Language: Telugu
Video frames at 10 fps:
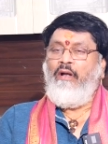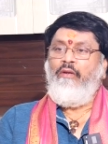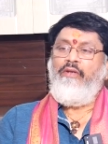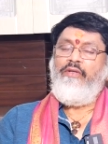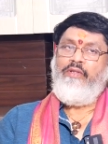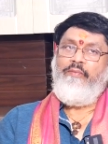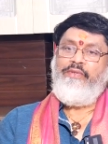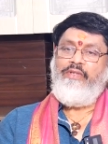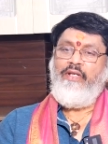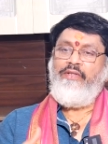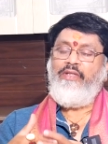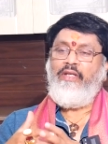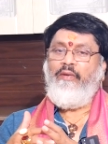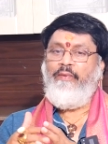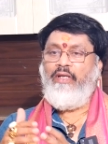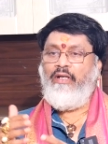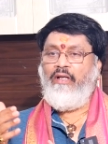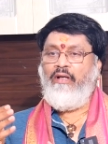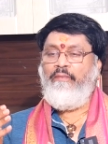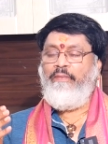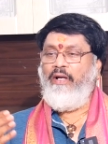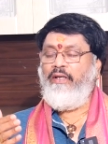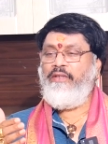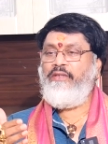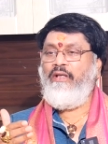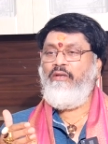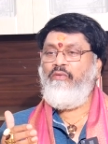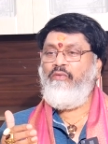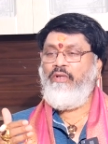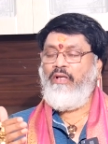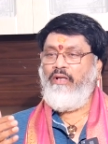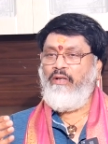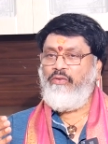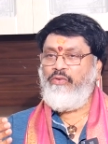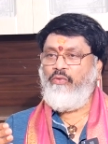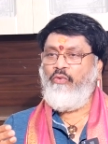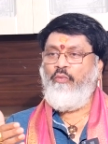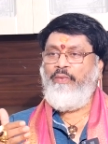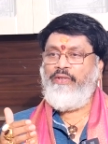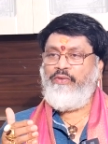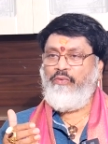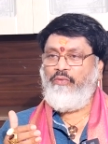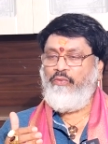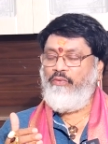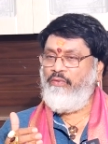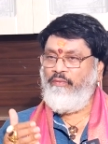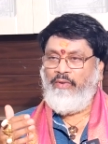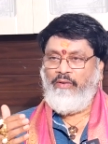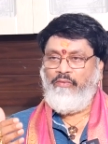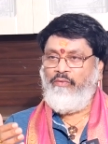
ఆరోగ్య సమస్యలు లేనిసరికి మనకి ఇక్కడ భాగ్యస్థానంలో ఉన్న శుకుడు ప్లస్ మనకు